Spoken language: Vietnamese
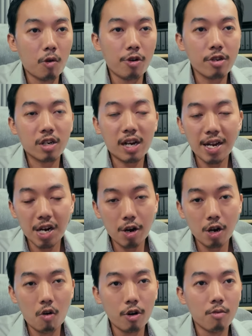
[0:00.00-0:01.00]
luôn đôi chỉ gạt
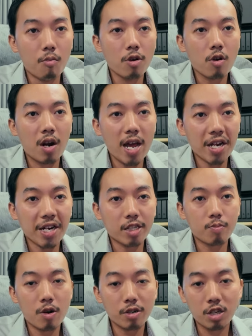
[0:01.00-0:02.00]
đó đôi môi còn lại là
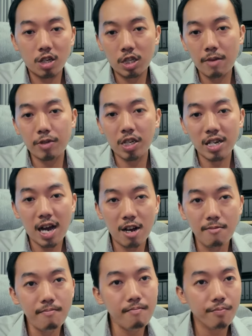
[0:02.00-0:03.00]
sponsorship chỉ
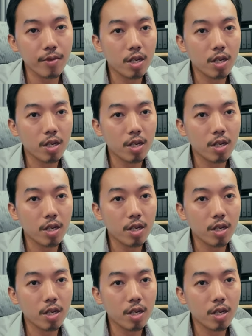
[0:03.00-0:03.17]
đám